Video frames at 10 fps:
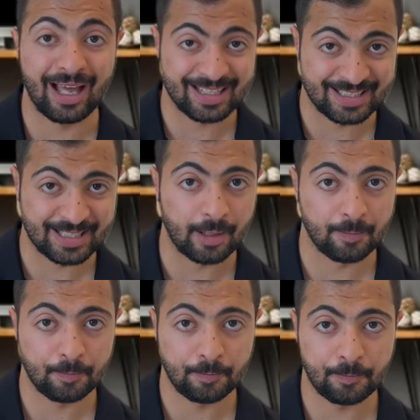على السهم
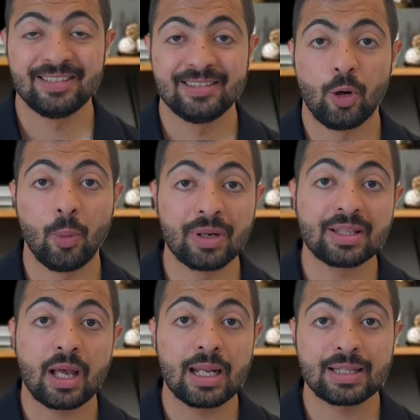
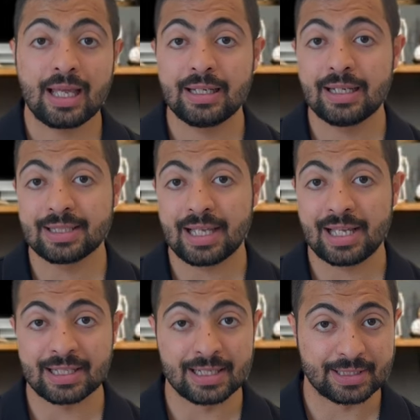وبالانتقال للتحليل
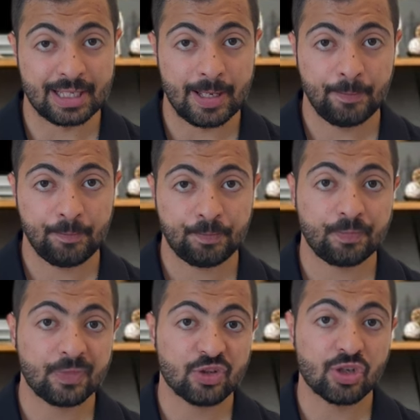الأساسي للسهم
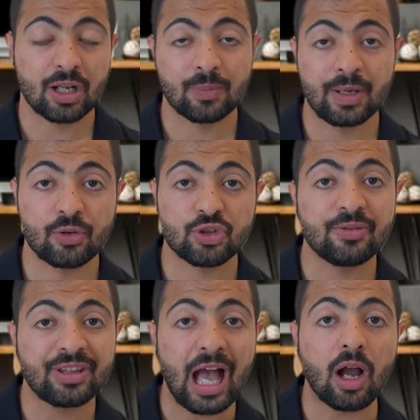شركة
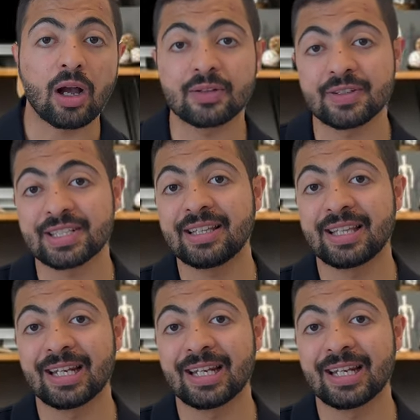مايكروسوفت حققت في سنة